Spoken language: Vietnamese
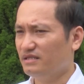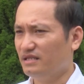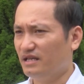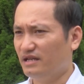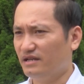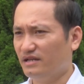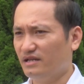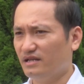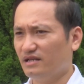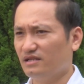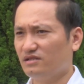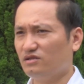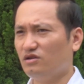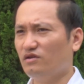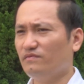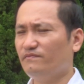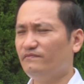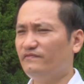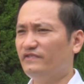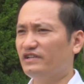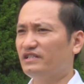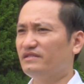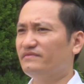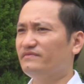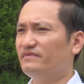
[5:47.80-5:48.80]
Để
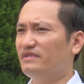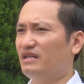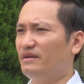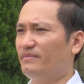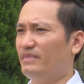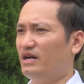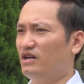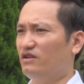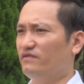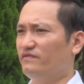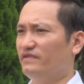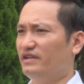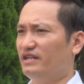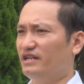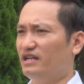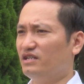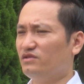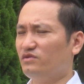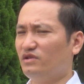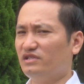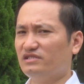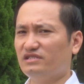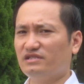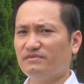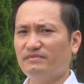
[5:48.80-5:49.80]
góp phần đảm bảo về
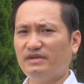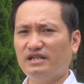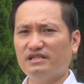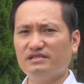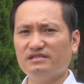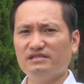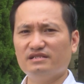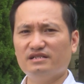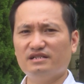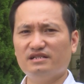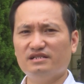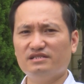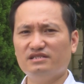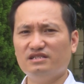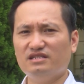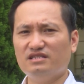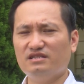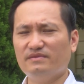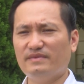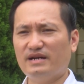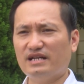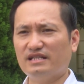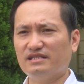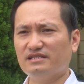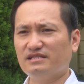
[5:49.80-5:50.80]
an toàn dịch bệnh ờ, trên
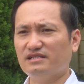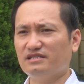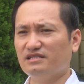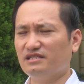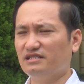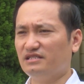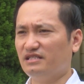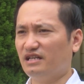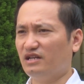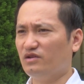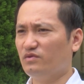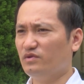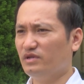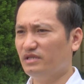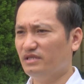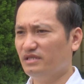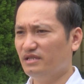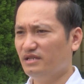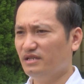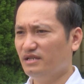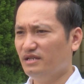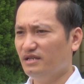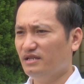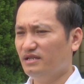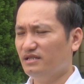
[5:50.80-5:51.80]
địa bàn ờ, tỉnh Thái Nguyên,
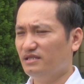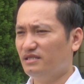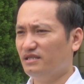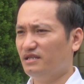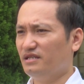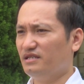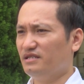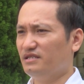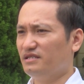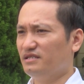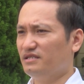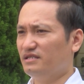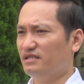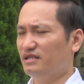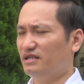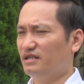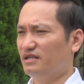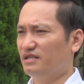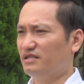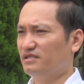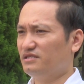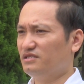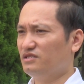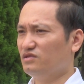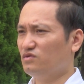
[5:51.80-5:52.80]
thì
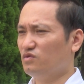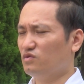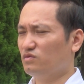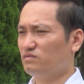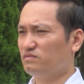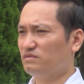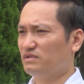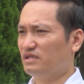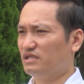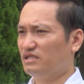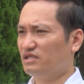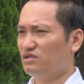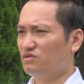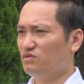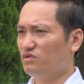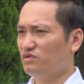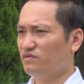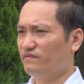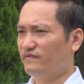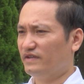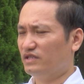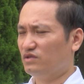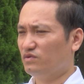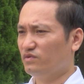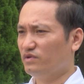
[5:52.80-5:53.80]
Tri Cục Chăn
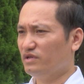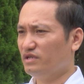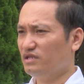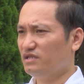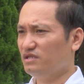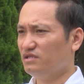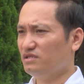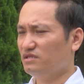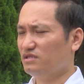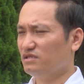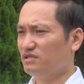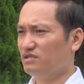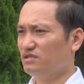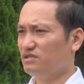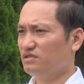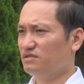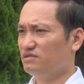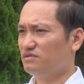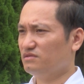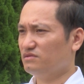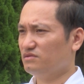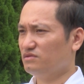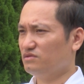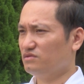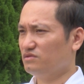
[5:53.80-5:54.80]
nuôi và Thú y
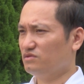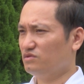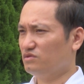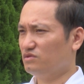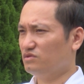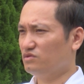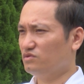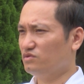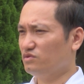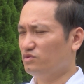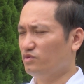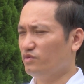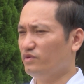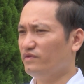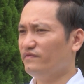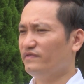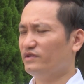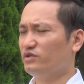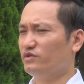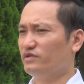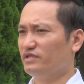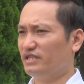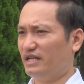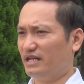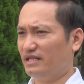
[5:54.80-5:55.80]
thủy y
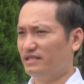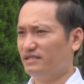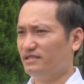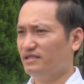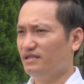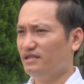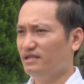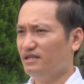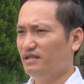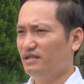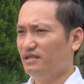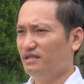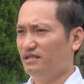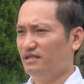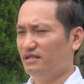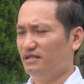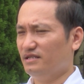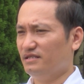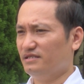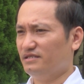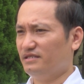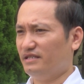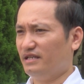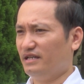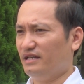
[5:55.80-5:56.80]
và thủy sản
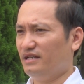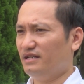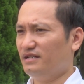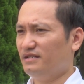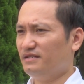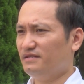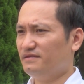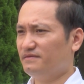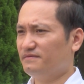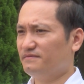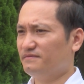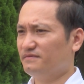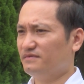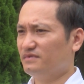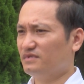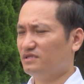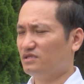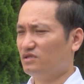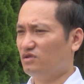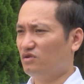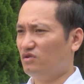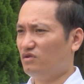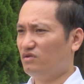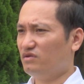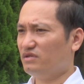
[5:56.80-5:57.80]
à, sẽ à,
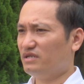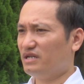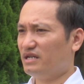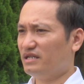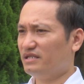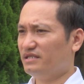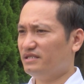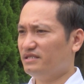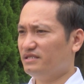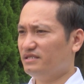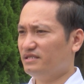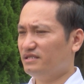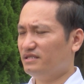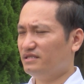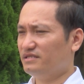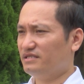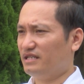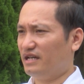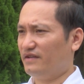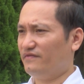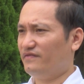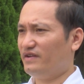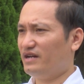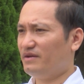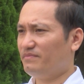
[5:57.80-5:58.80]
có các cái à,
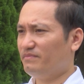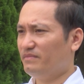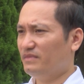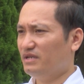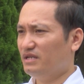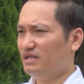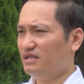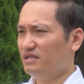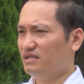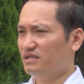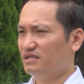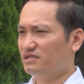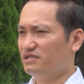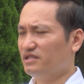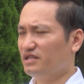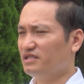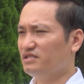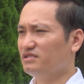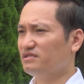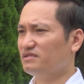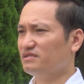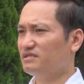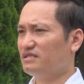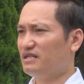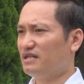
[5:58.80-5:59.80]
giải pháp xây
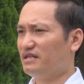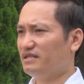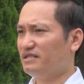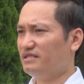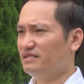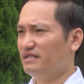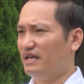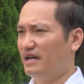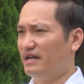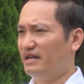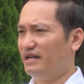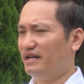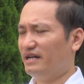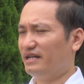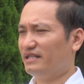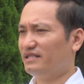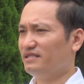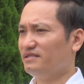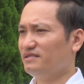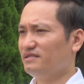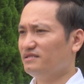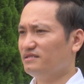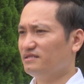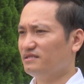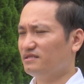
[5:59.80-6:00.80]
dựng các cái đề
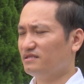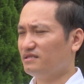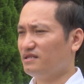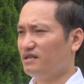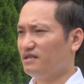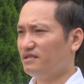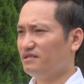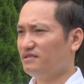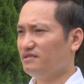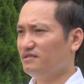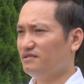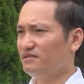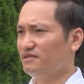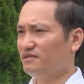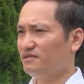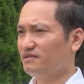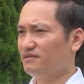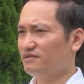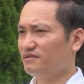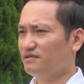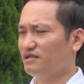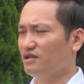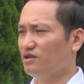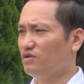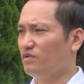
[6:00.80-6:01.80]
án, các cái
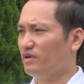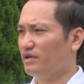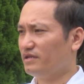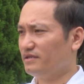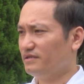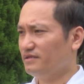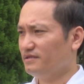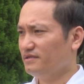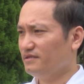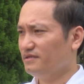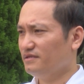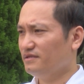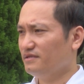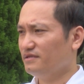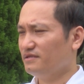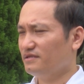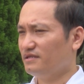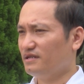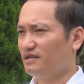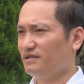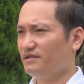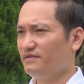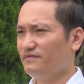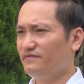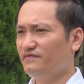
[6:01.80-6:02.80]
kế hoạch,
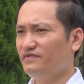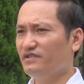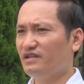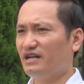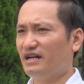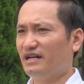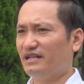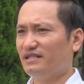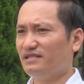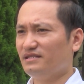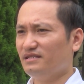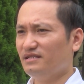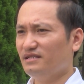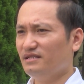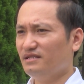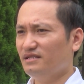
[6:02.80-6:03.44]
các cái phương án